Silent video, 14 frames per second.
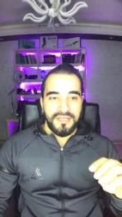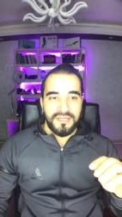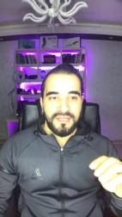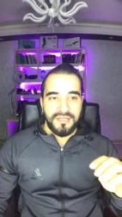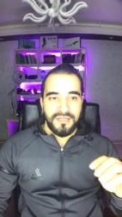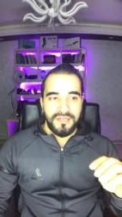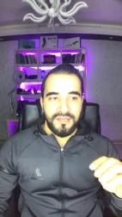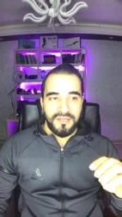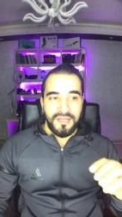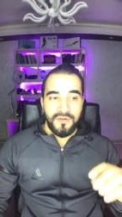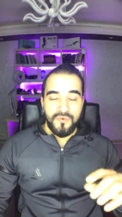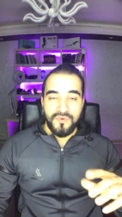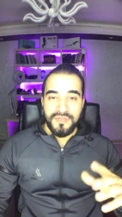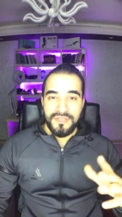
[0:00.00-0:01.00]
آه،
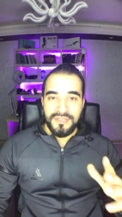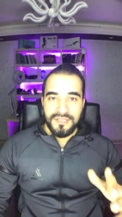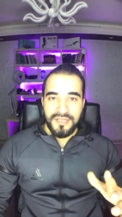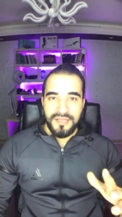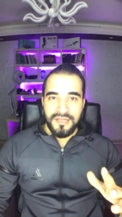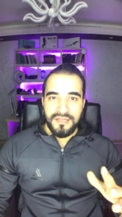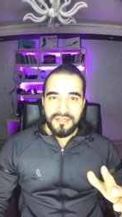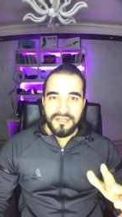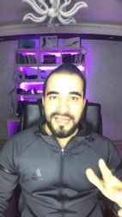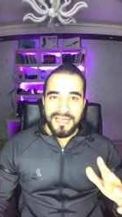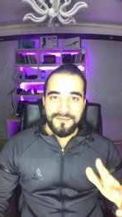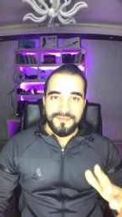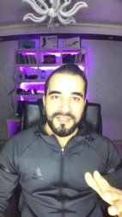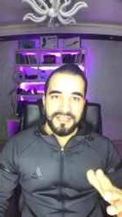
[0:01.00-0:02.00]
لو انت
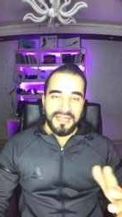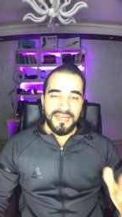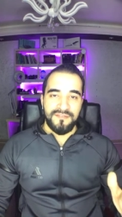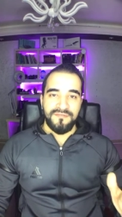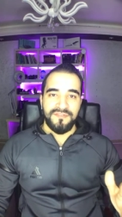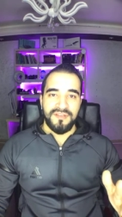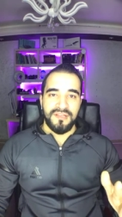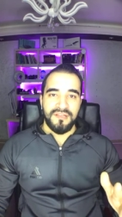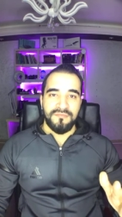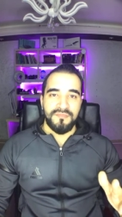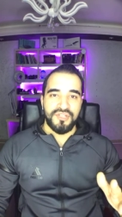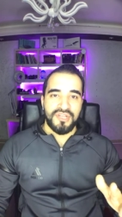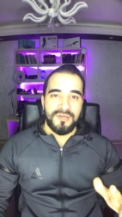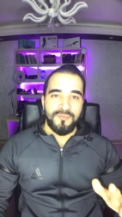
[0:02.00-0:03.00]
حابب تتعلم في
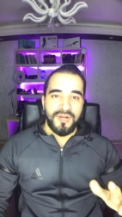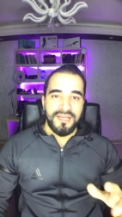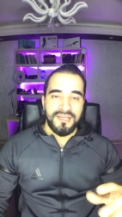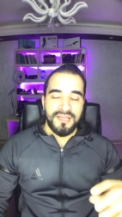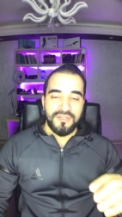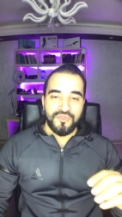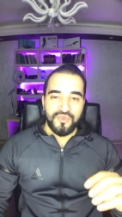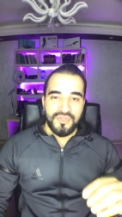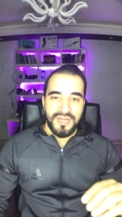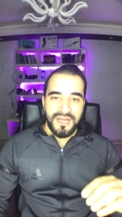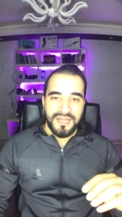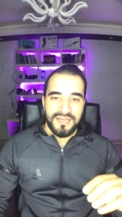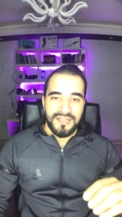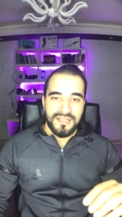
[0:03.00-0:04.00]
مجال معين شو هي
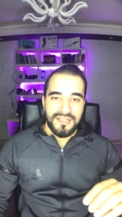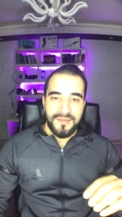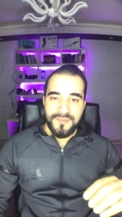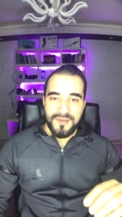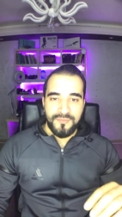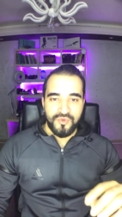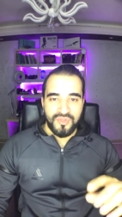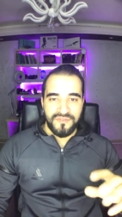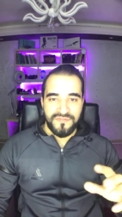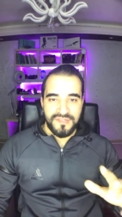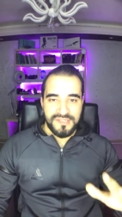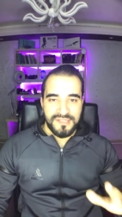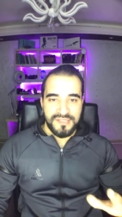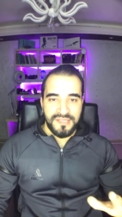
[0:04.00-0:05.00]
حاضنات الاعمال الموجوده في
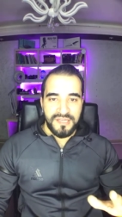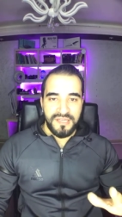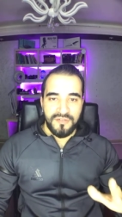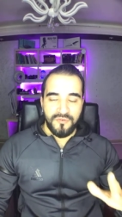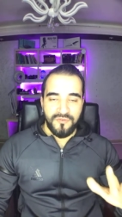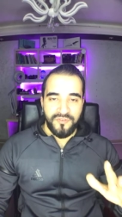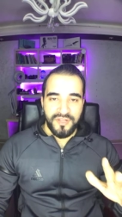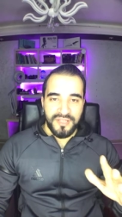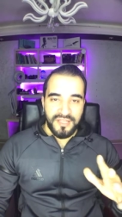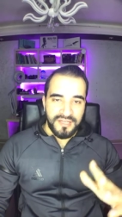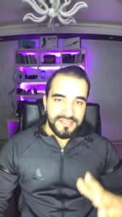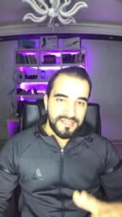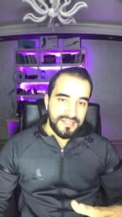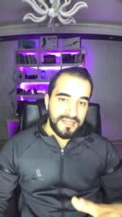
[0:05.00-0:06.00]
فلسطين وفي قطاع
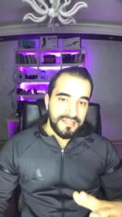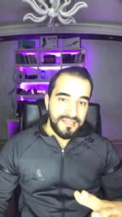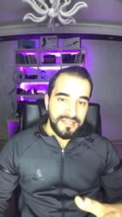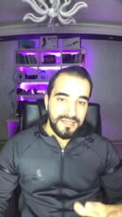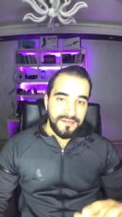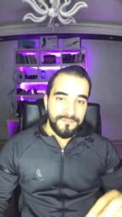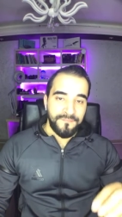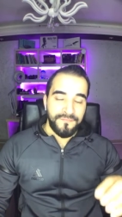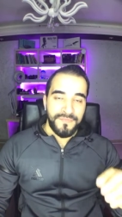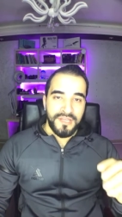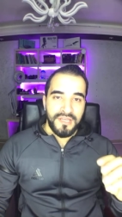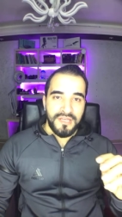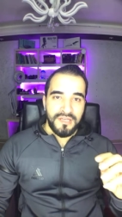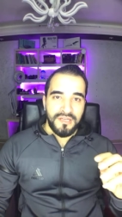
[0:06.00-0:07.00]
غزه تحديدا
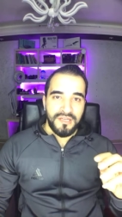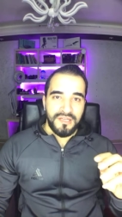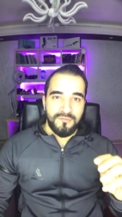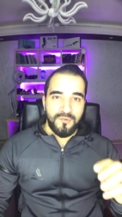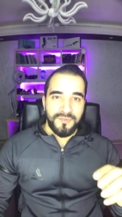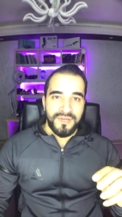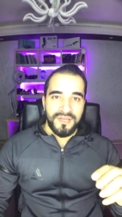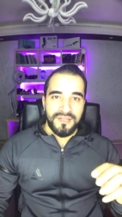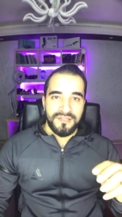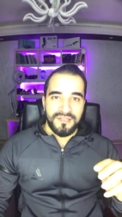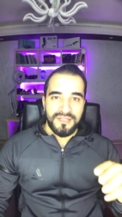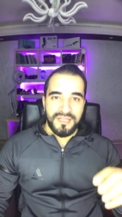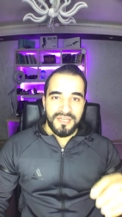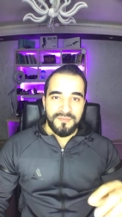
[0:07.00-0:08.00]
اللي ممكن
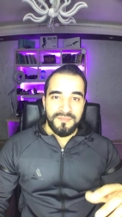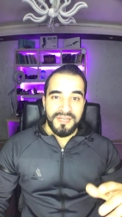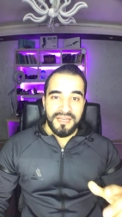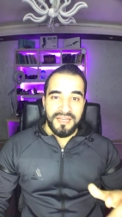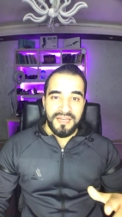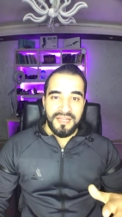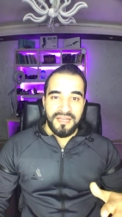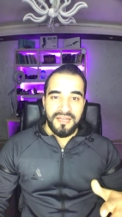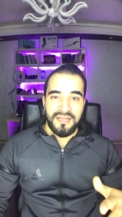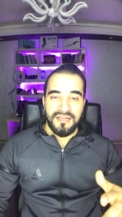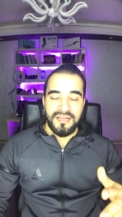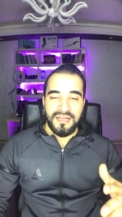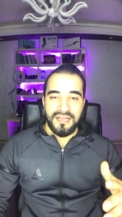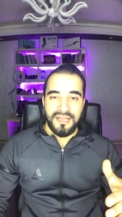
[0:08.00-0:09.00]
تتدرب من
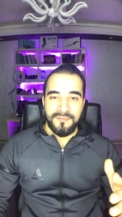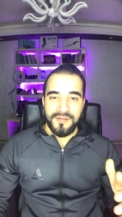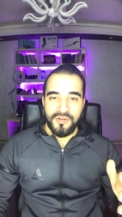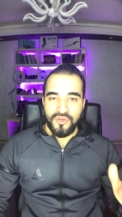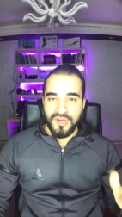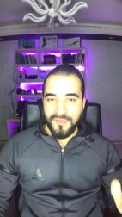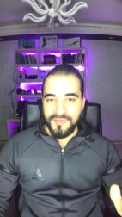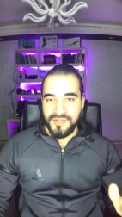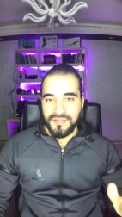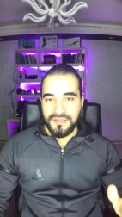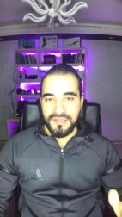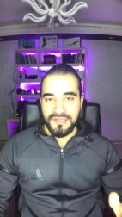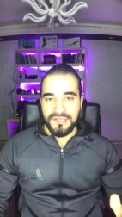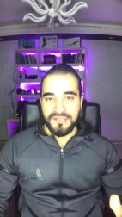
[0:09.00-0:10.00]
خلالها على عمل الحر عبر
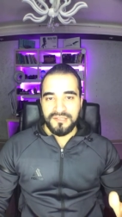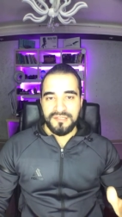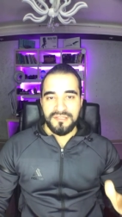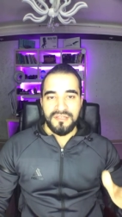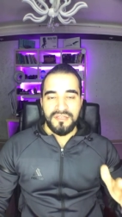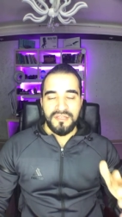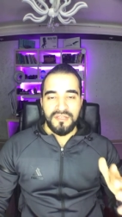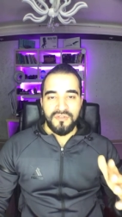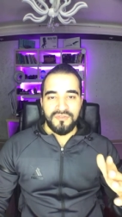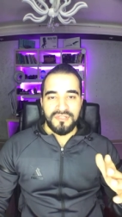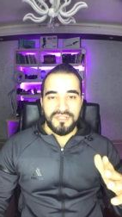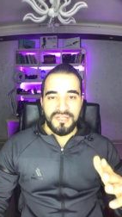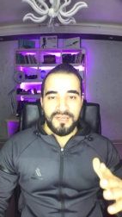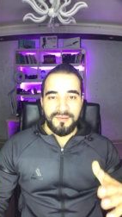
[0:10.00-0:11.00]
الانترنت
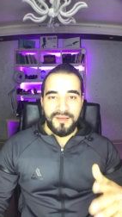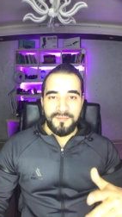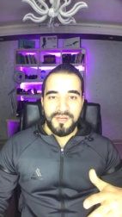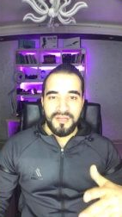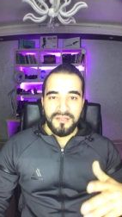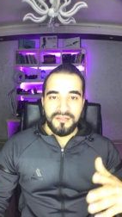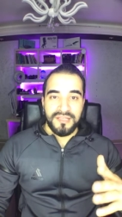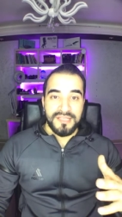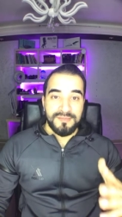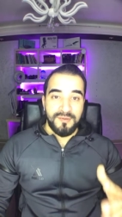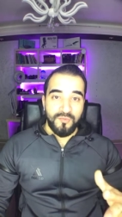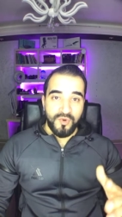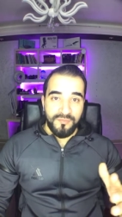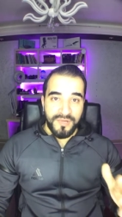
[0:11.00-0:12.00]
تتدرب على مهارات
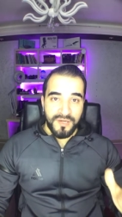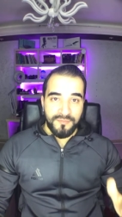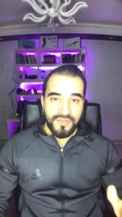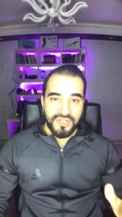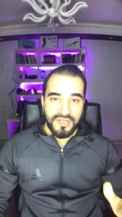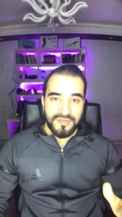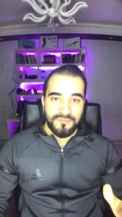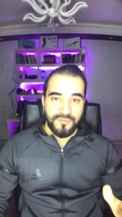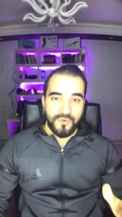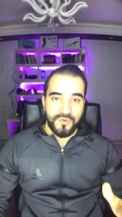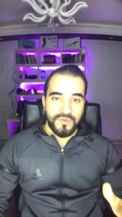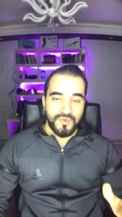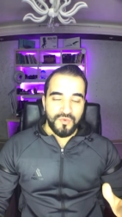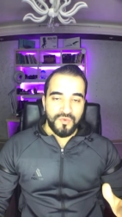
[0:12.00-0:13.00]
التصميم والبرمجة
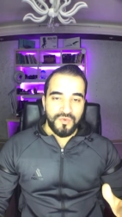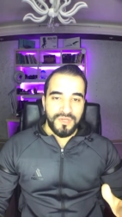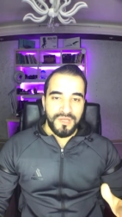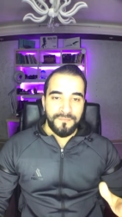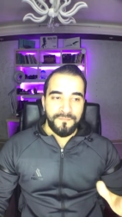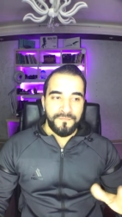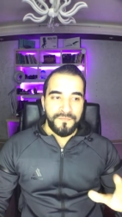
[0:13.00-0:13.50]
بكل سهولة